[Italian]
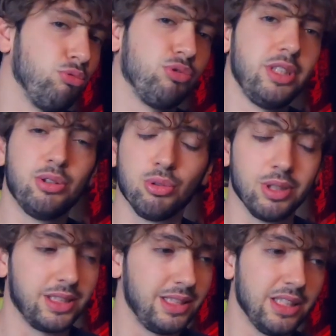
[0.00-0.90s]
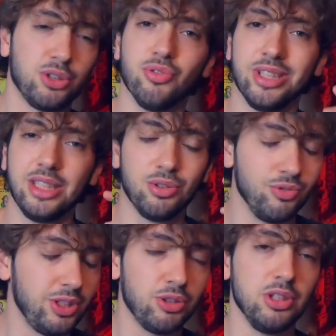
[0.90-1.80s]
un sito qualsiasi o vedete
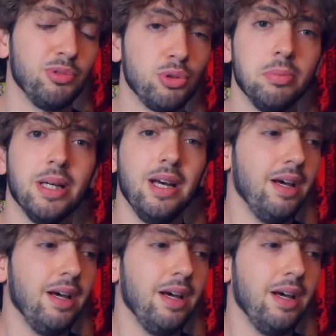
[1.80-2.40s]
un video di YouTube,